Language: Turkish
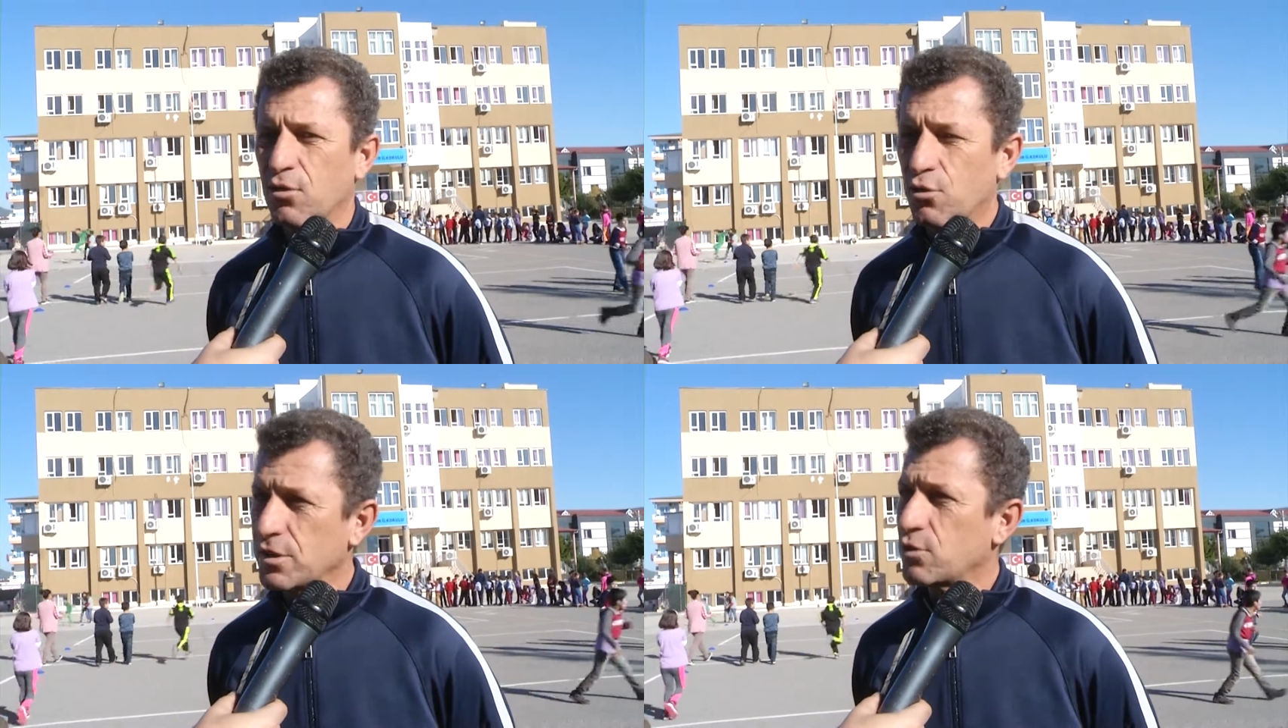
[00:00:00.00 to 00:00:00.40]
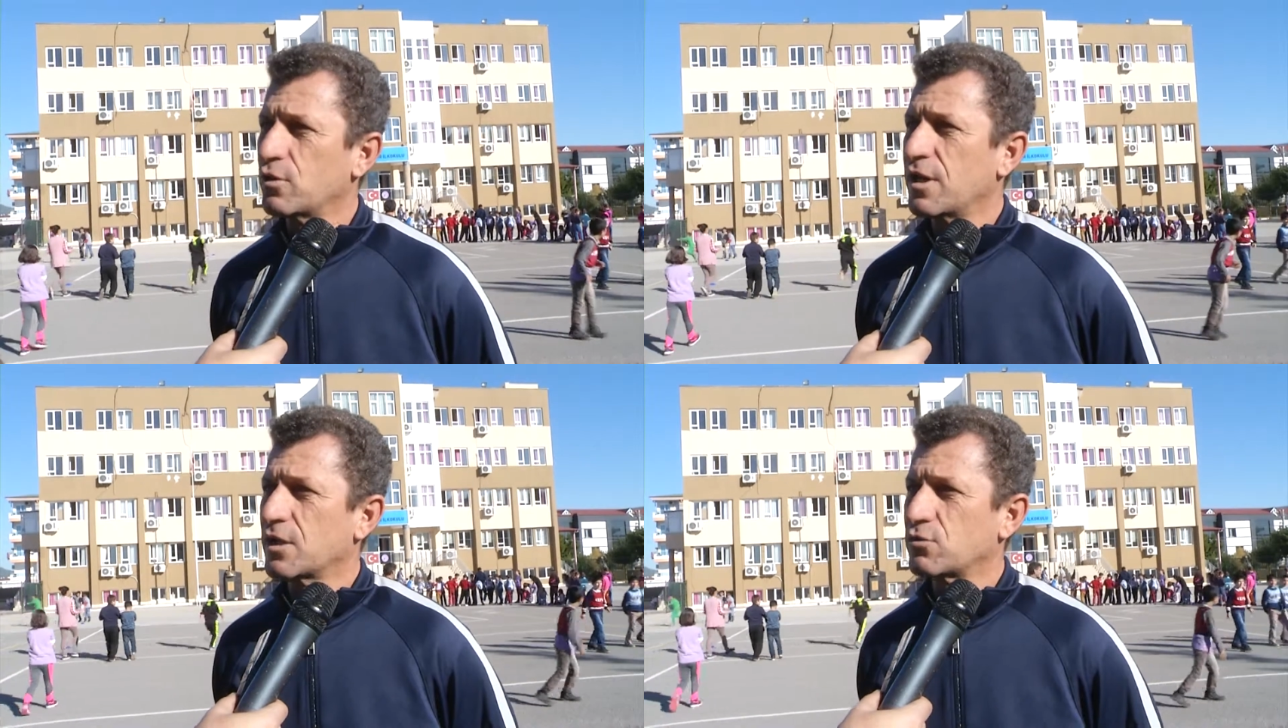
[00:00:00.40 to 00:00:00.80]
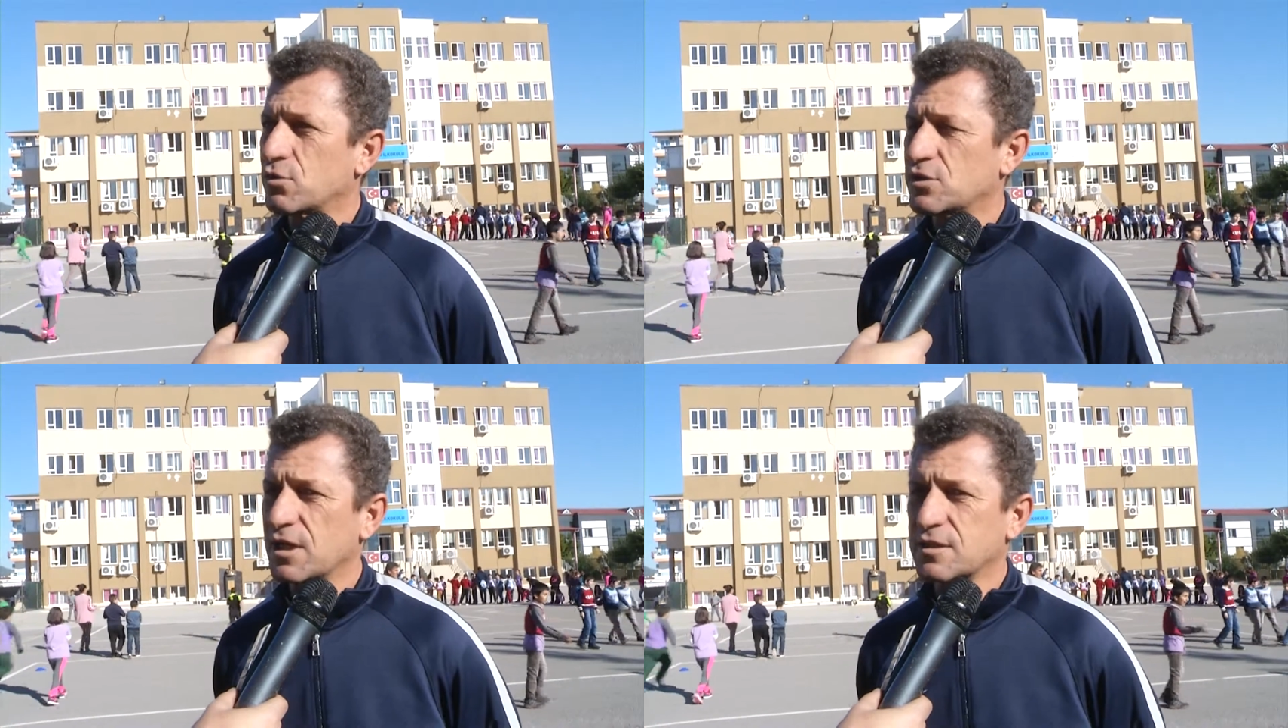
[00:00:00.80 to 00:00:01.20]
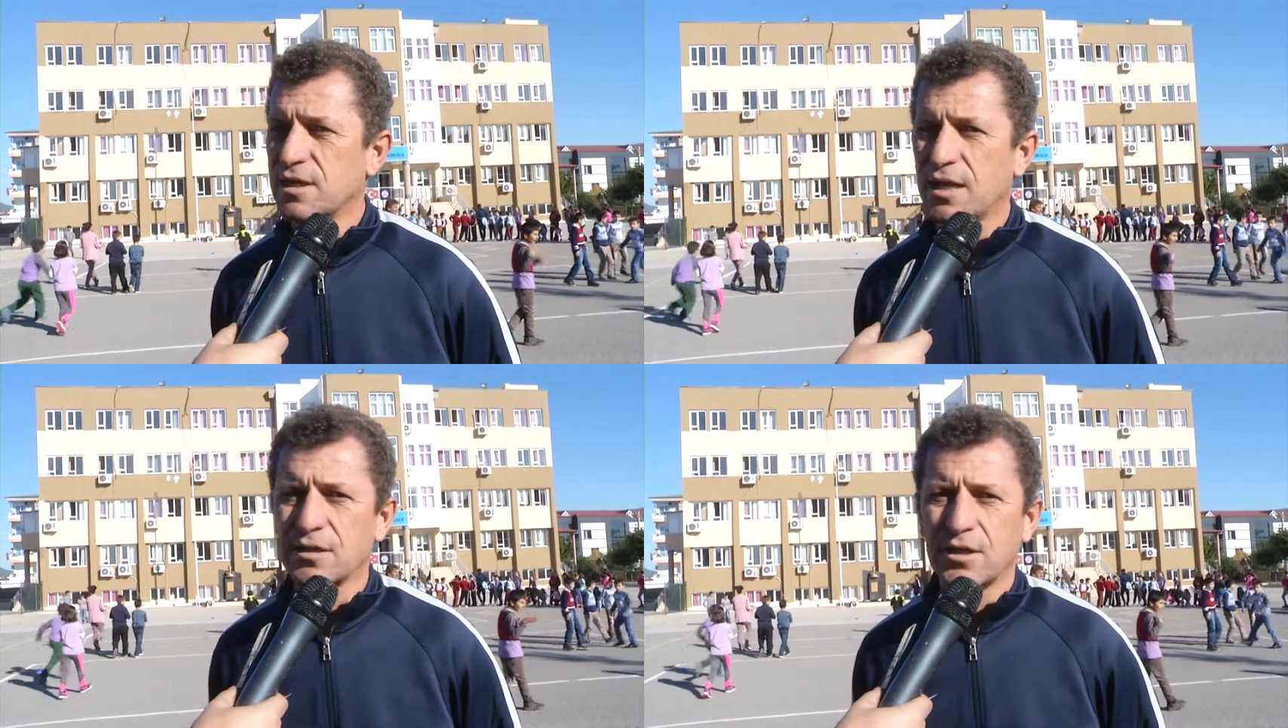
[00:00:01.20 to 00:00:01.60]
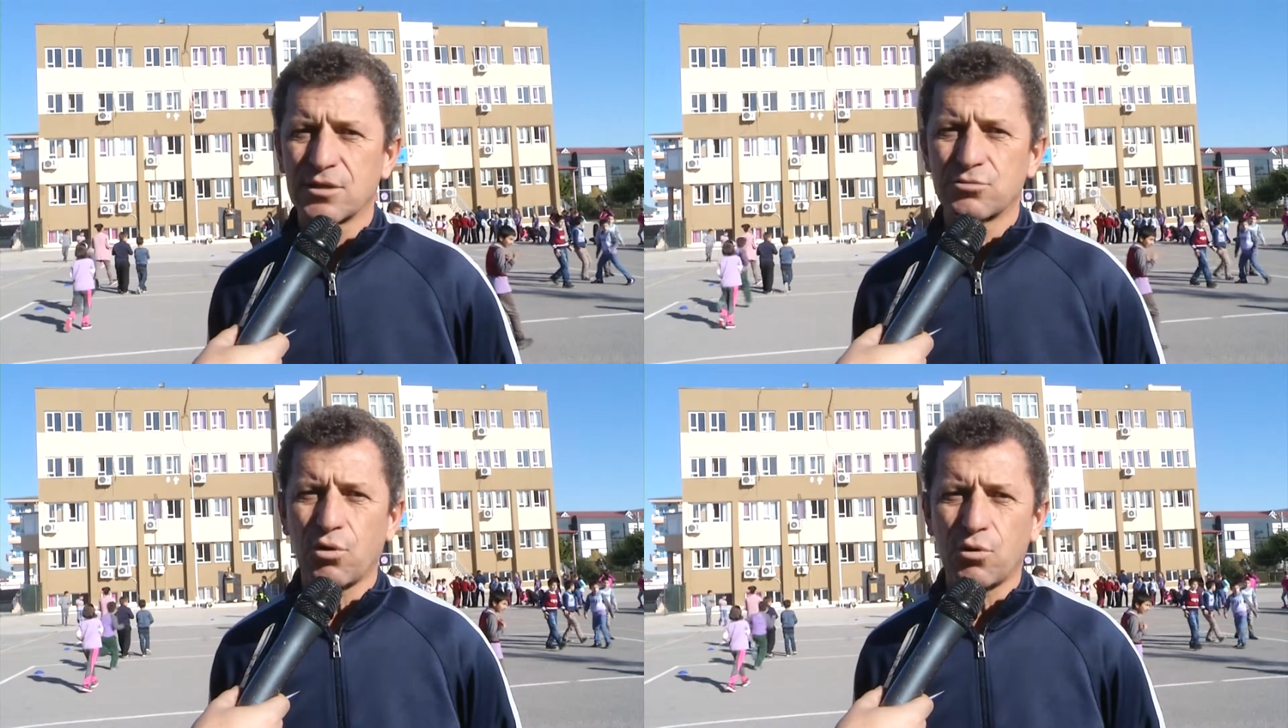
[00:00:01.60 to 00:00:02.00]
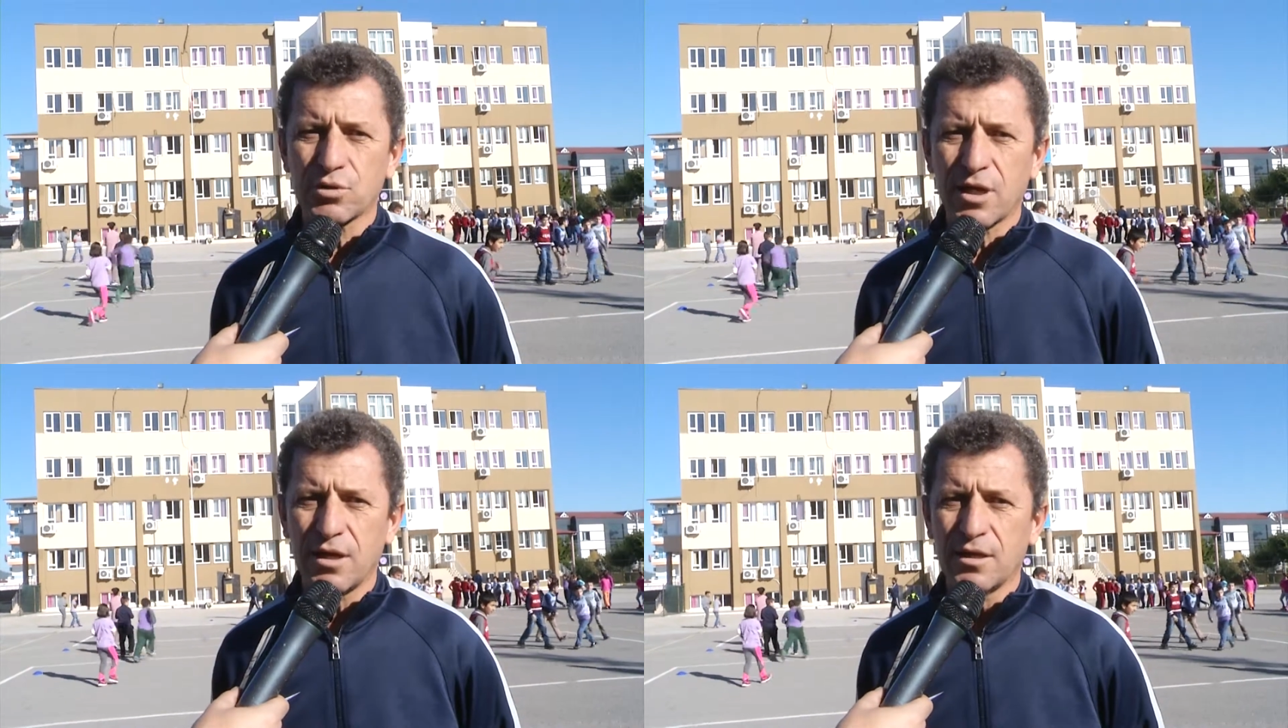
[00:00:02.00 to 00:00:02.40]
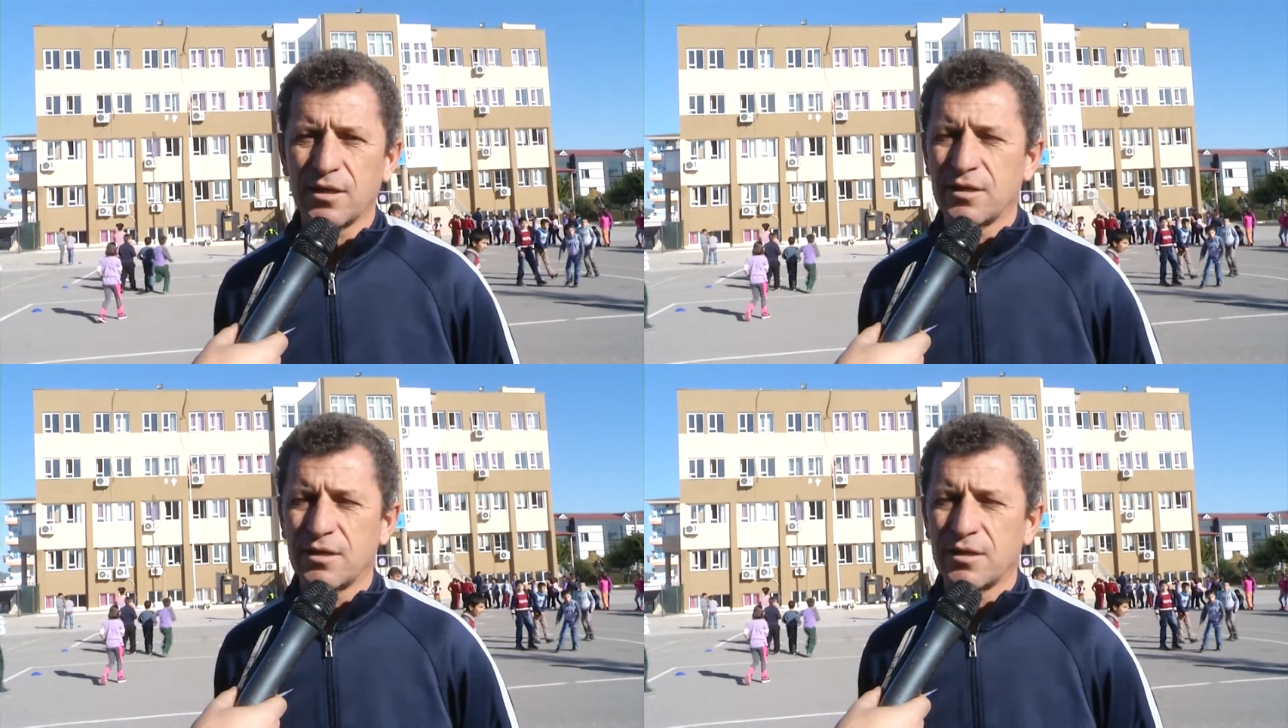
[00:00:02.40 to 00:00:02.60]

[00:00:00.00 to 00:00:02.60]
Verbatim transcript: örnek olarak gösterdiler. Doğu'da